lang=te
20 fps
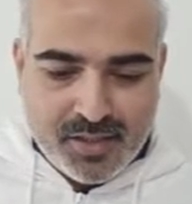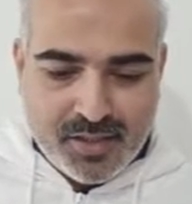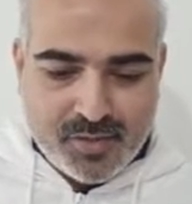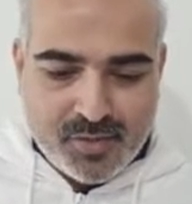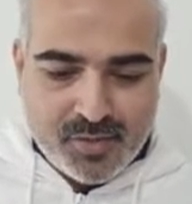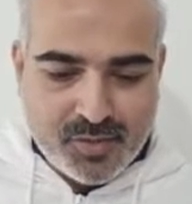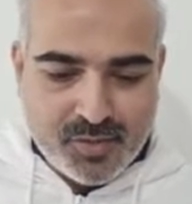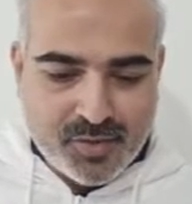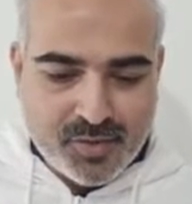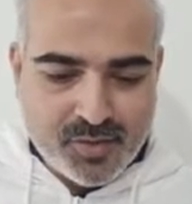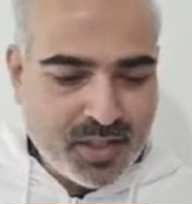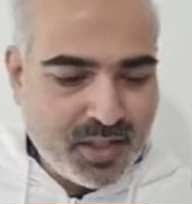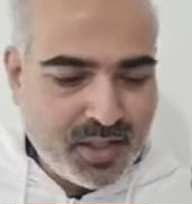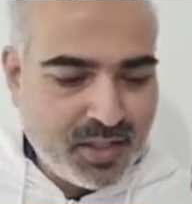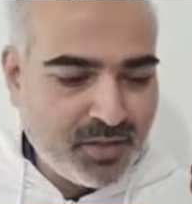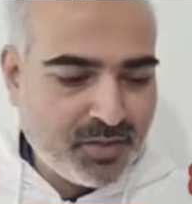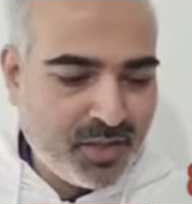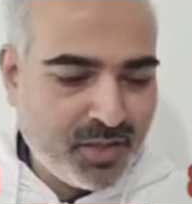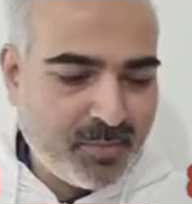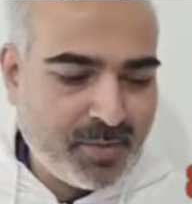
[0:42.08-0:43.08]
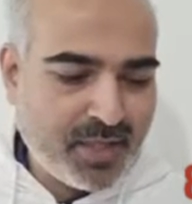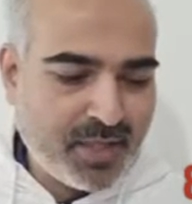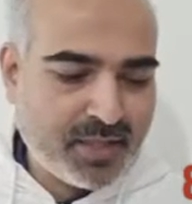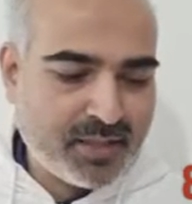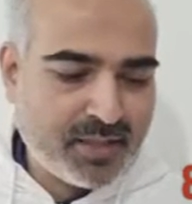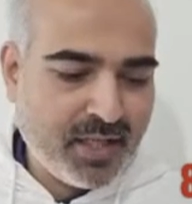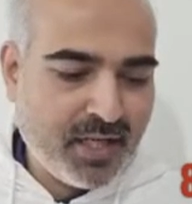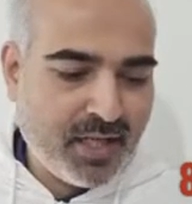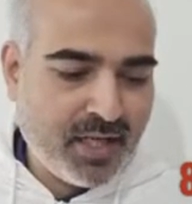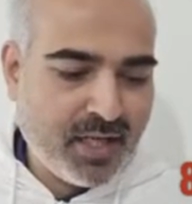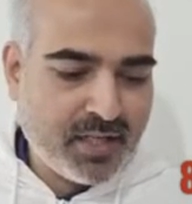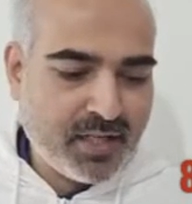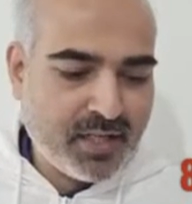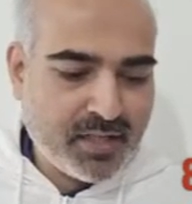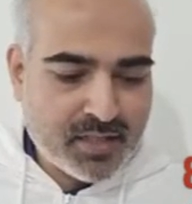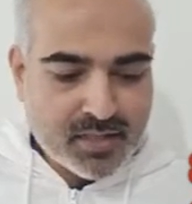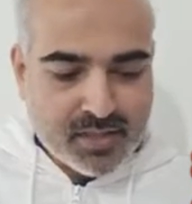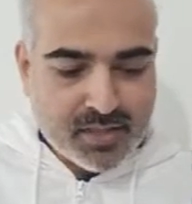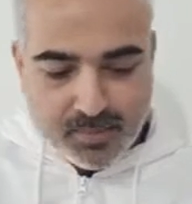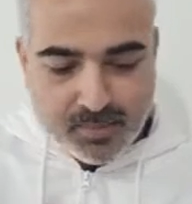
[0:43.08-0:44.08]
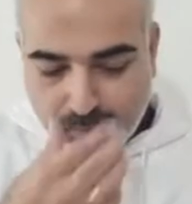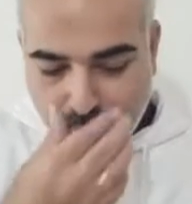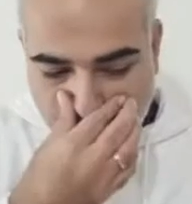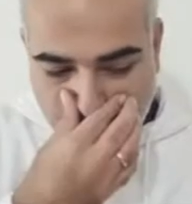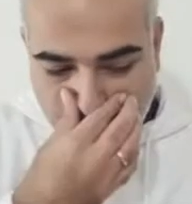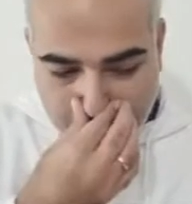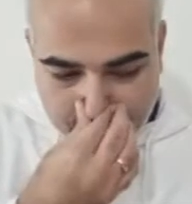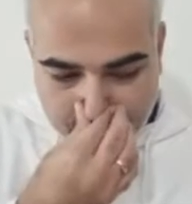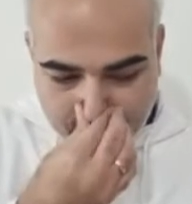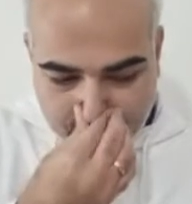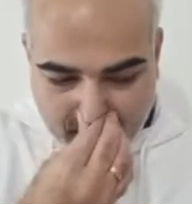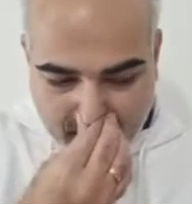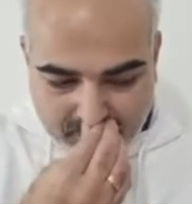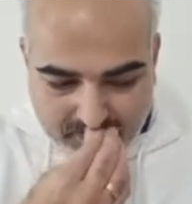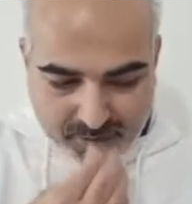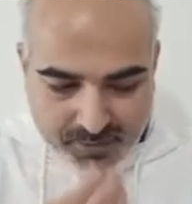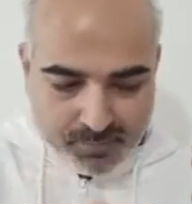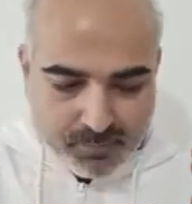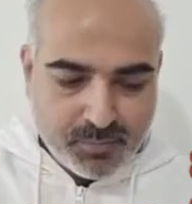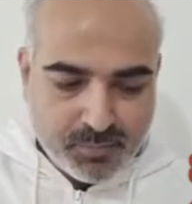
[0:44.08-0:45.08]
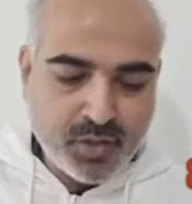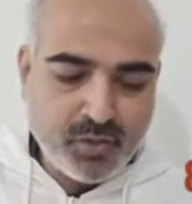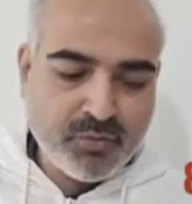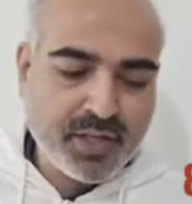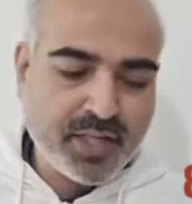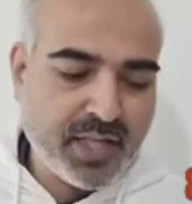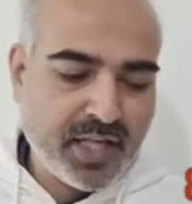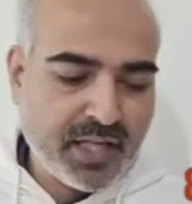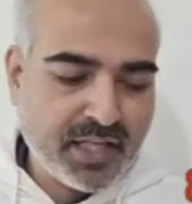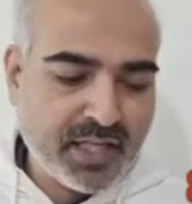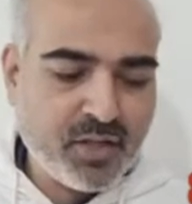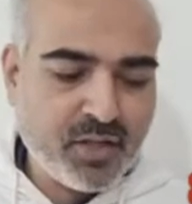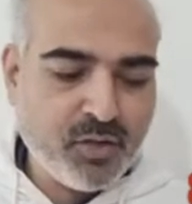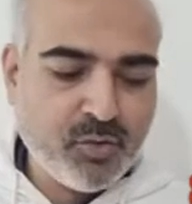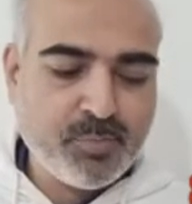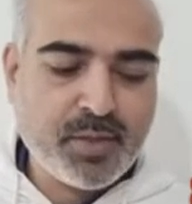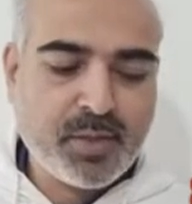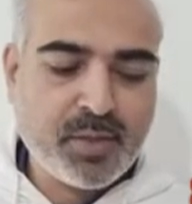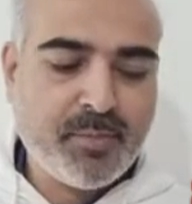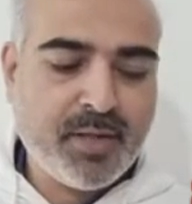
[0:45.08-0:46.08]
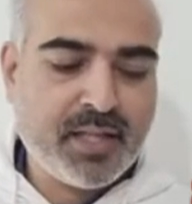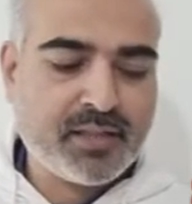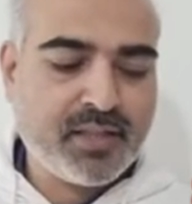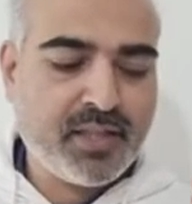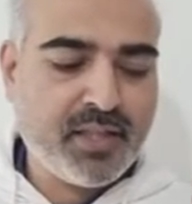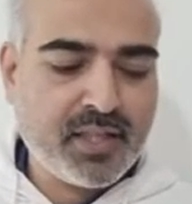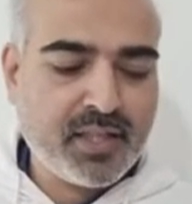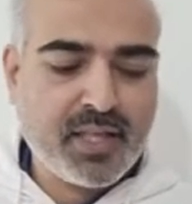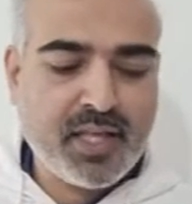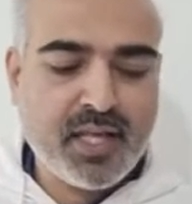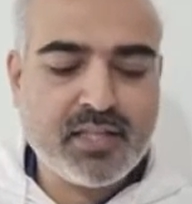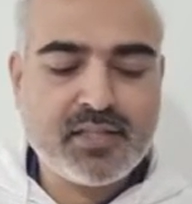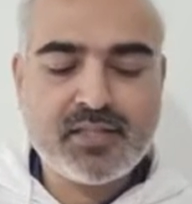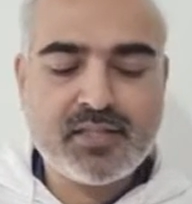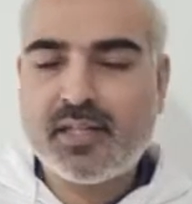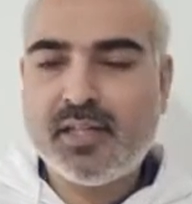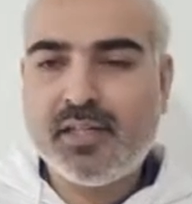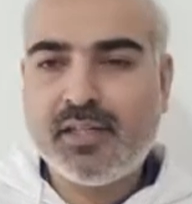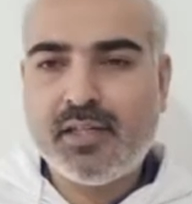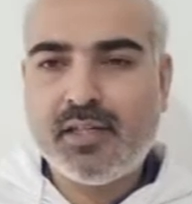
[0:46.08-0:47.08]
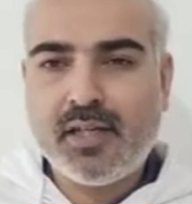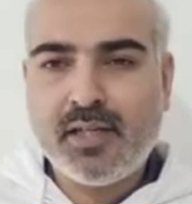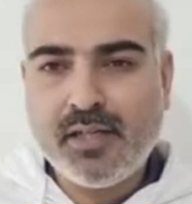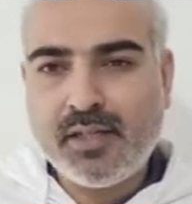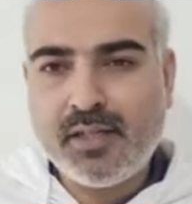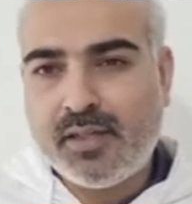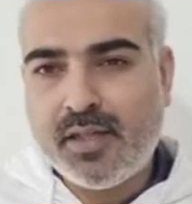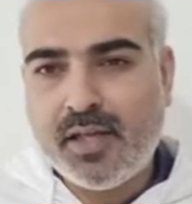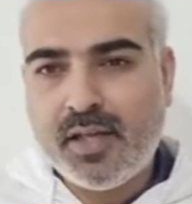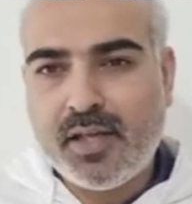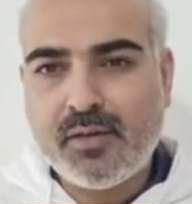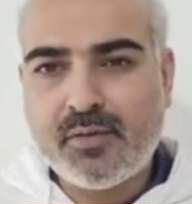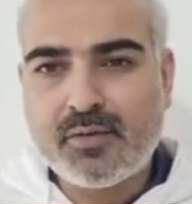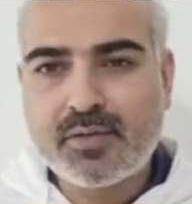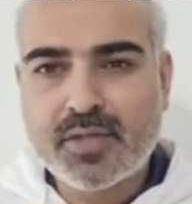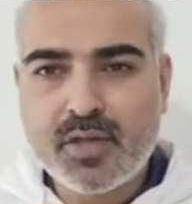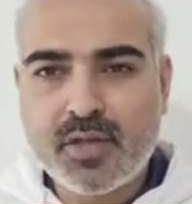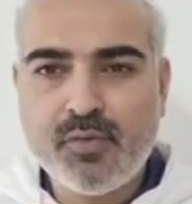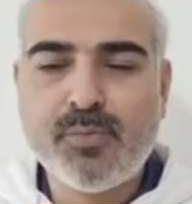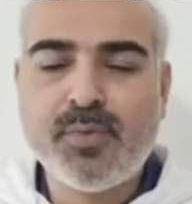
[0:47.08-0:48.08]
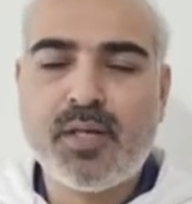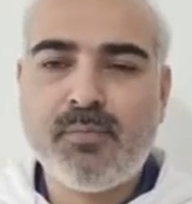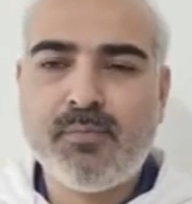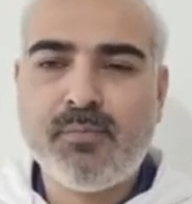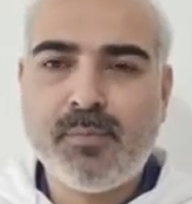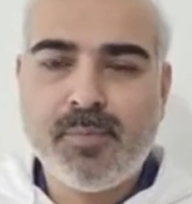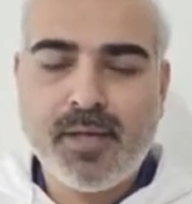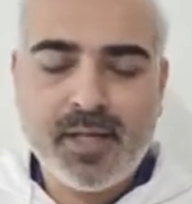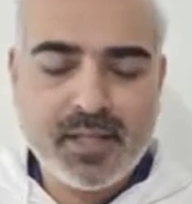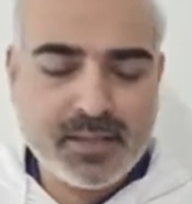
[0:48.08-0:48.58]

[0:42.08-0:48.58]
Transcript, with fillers: మీరు ఏది కోరుకుంటే అదే పొందుతారు అనేటువంటి విషయం ఒక సాధువు ద్వారా